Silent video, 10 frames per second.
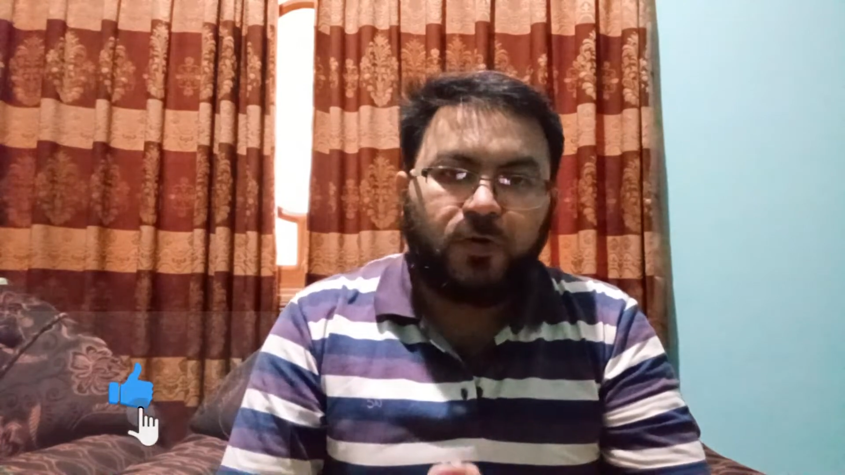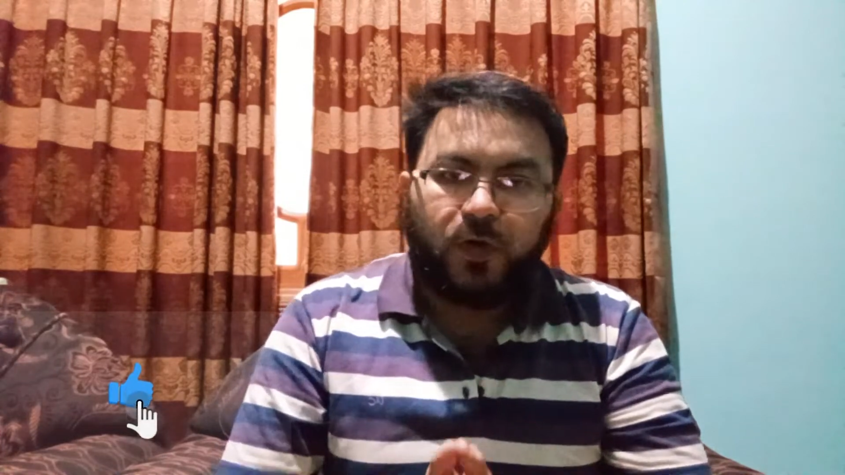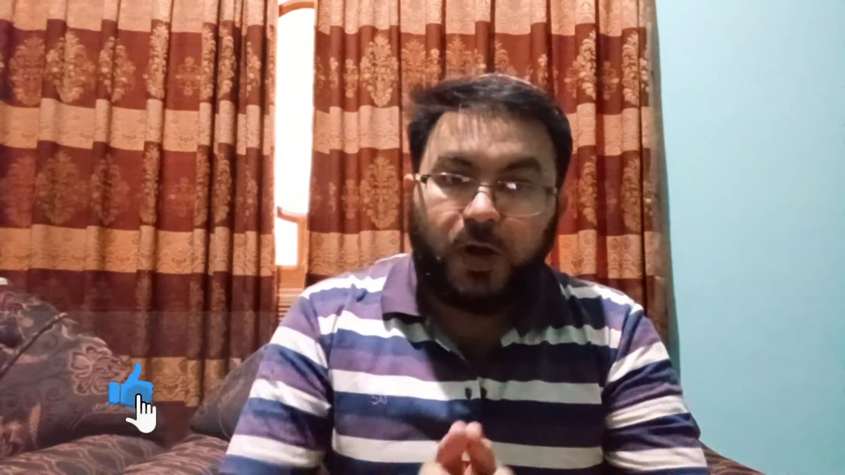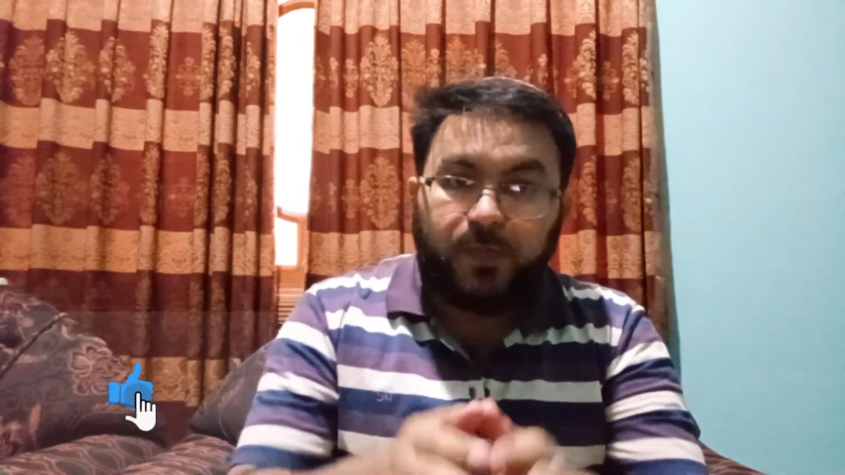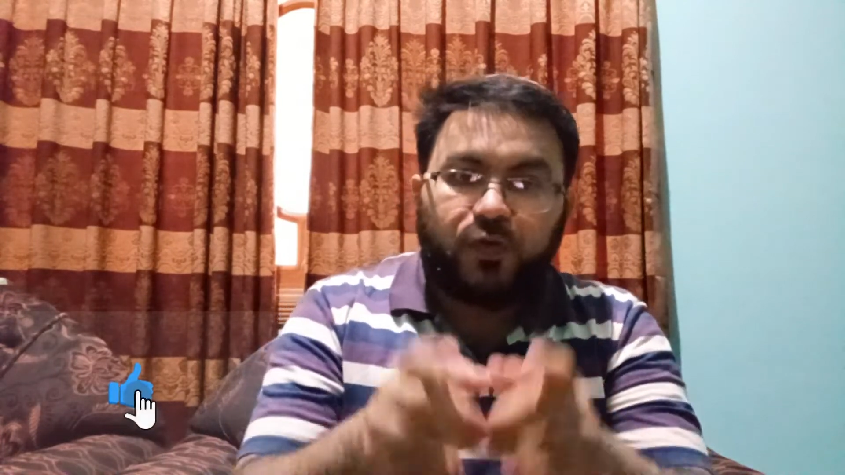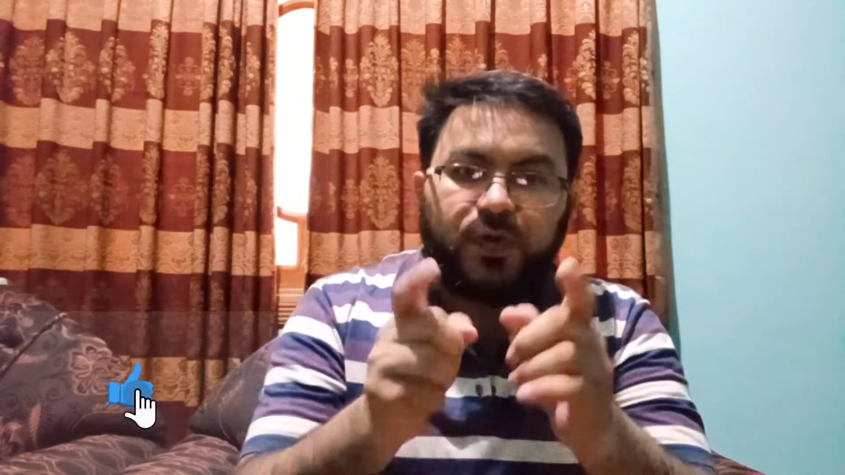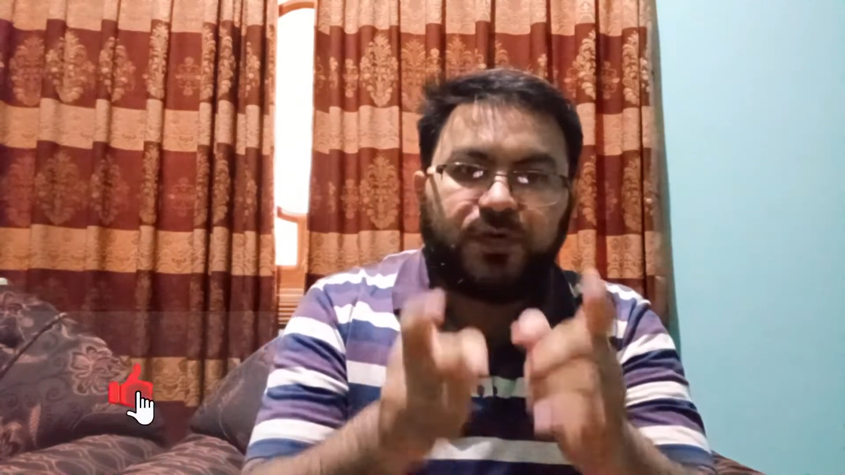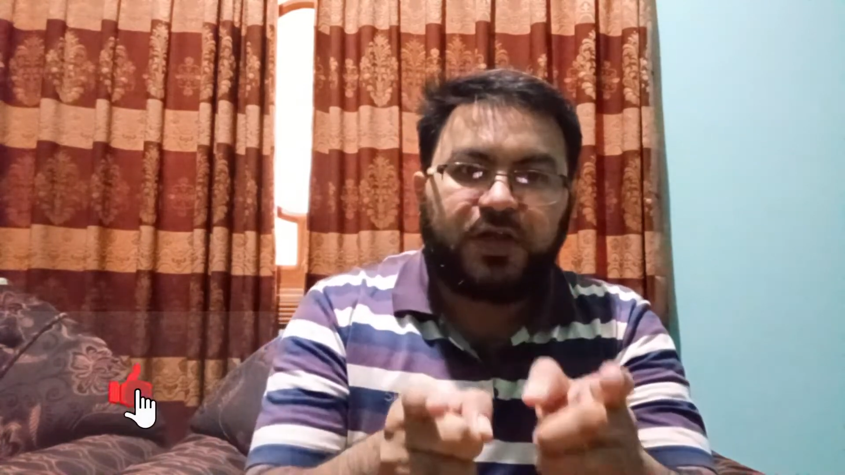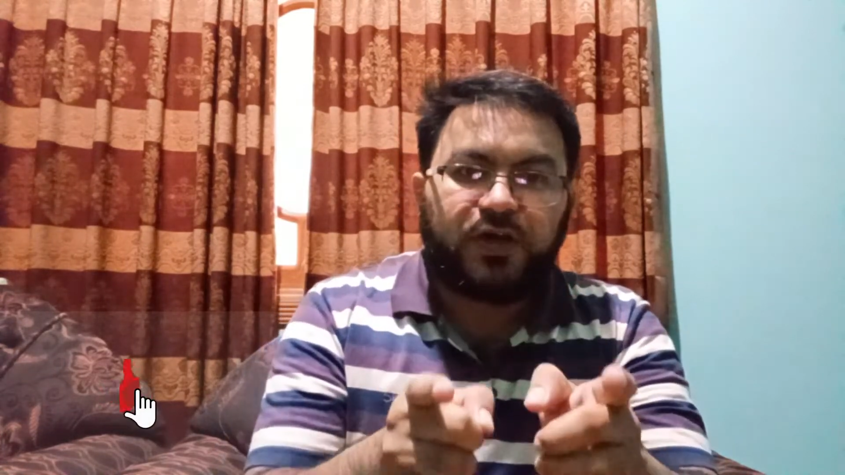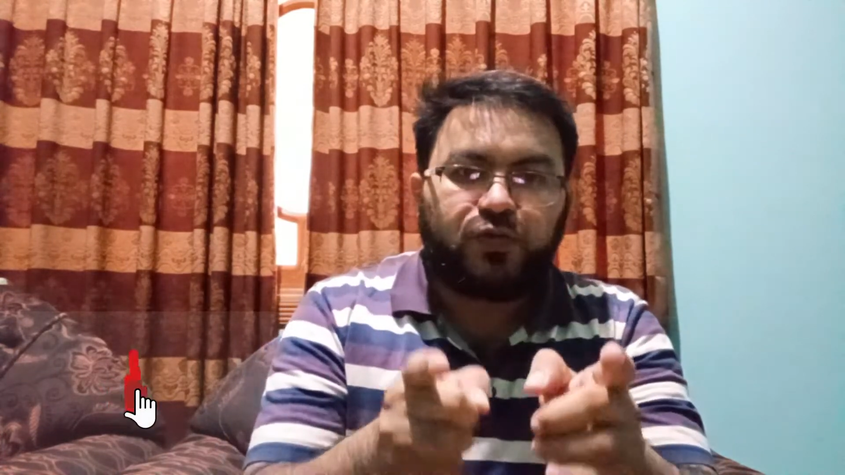और आपको
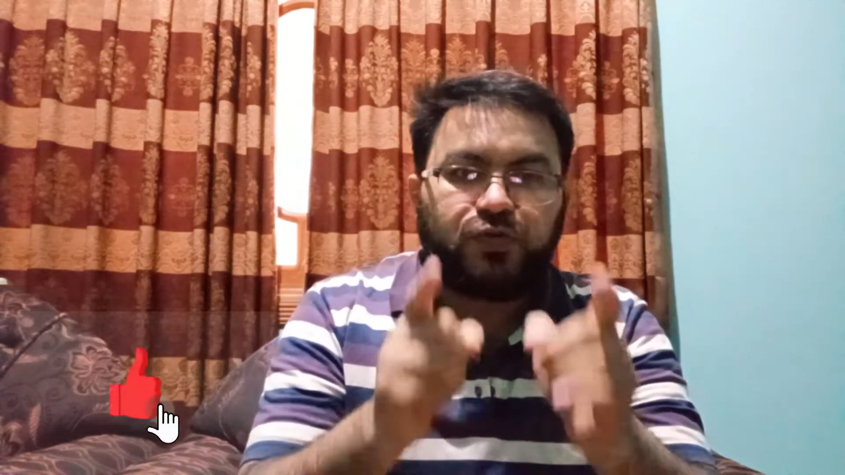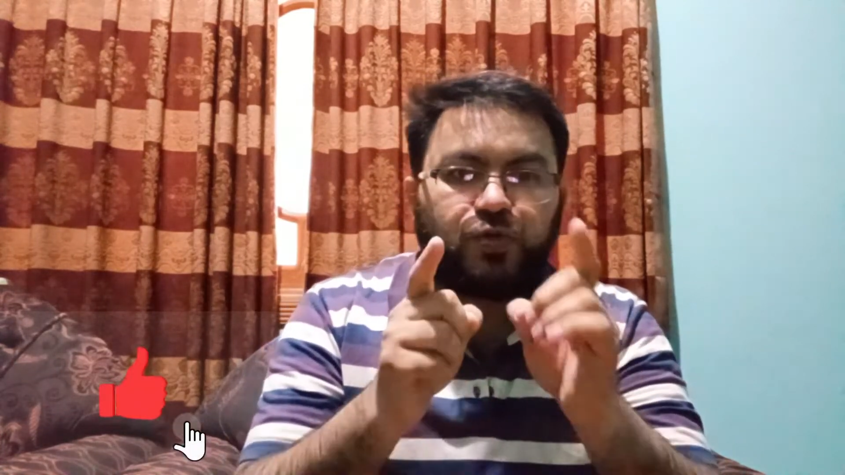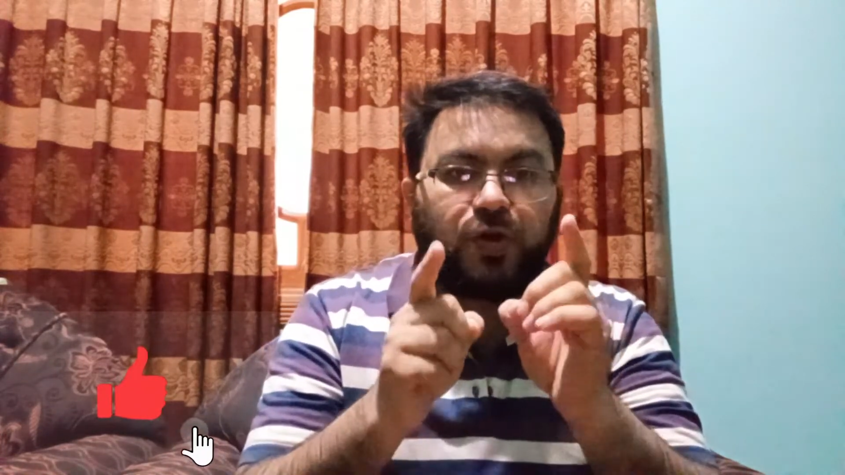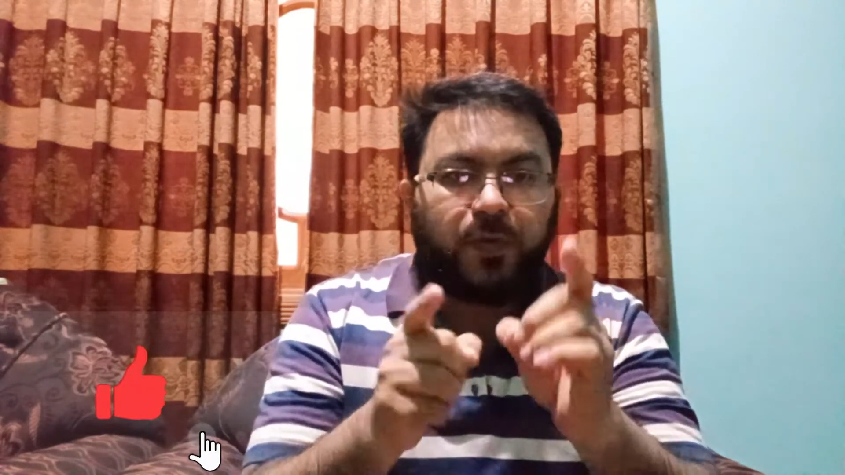मैं बता दूं जो